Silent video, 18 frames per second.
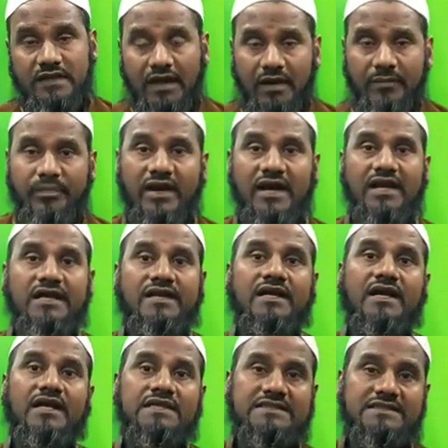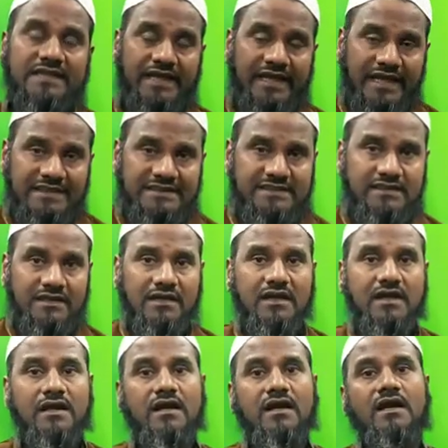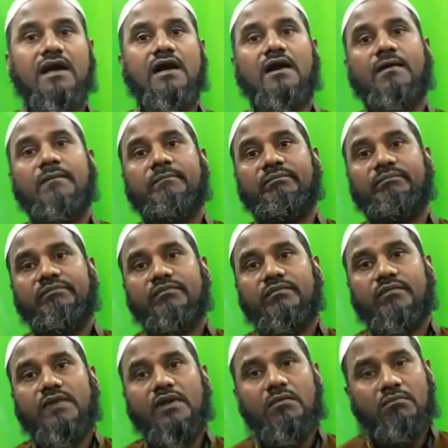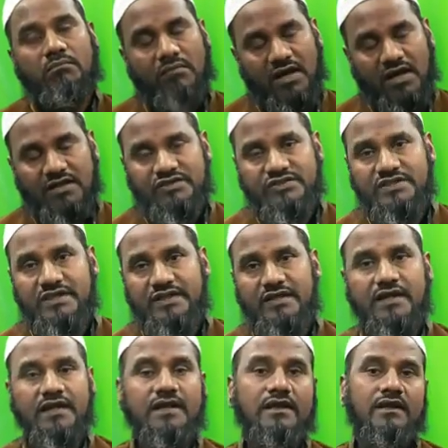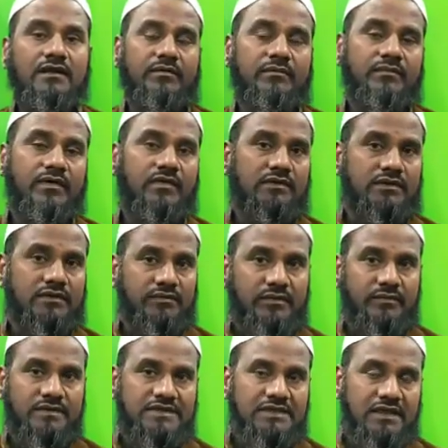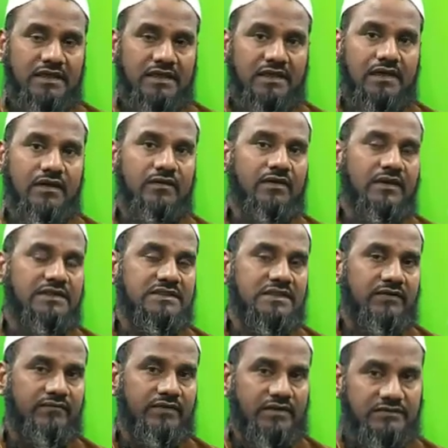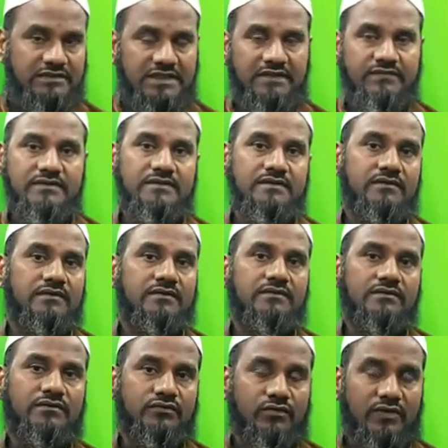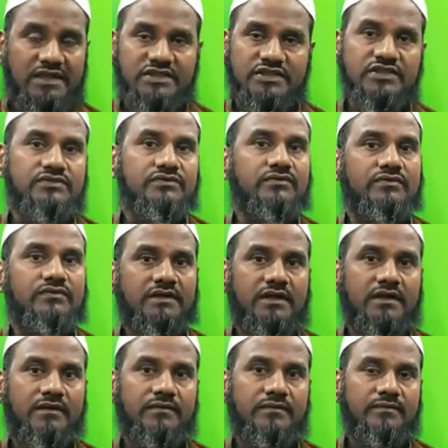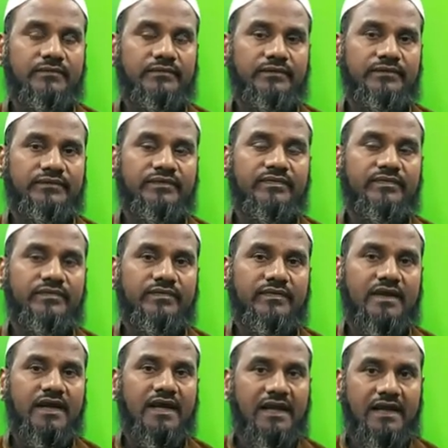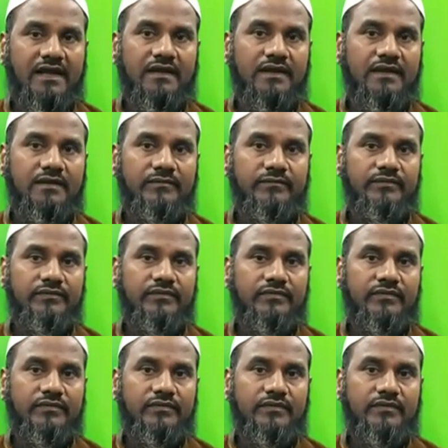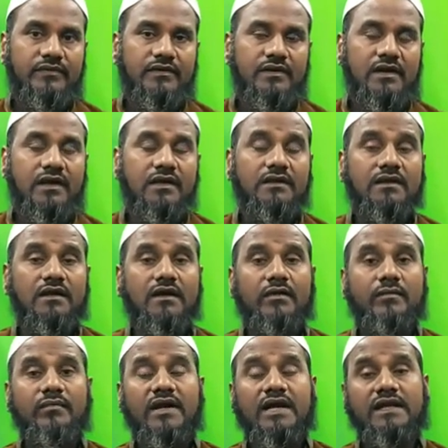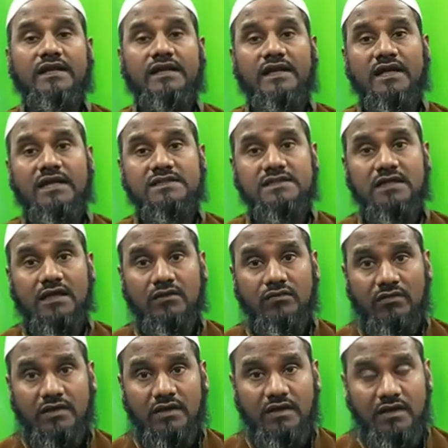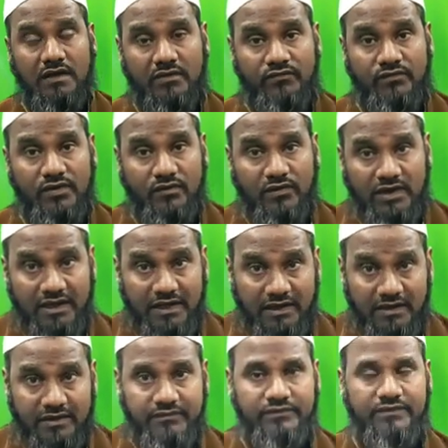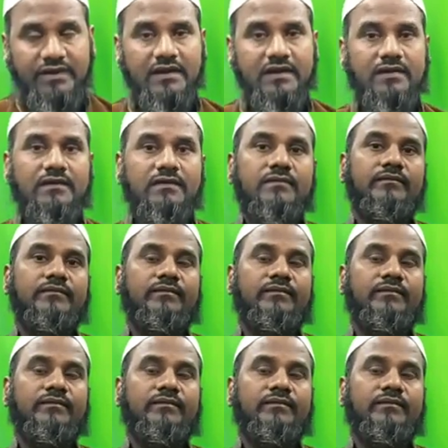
నా పాలిట శ్రేయస్కరంగా మార్చెయ్యి అని ప్రవక్త ముహమ్మద్ సల్లల్లాహు అలైస్లం వారు సెలవు దువా చేసుకుంటున్నారు అలాగే అల్లాహమ్మ ఇన్ని అలుకల్ అఫవల్ ఆఫియా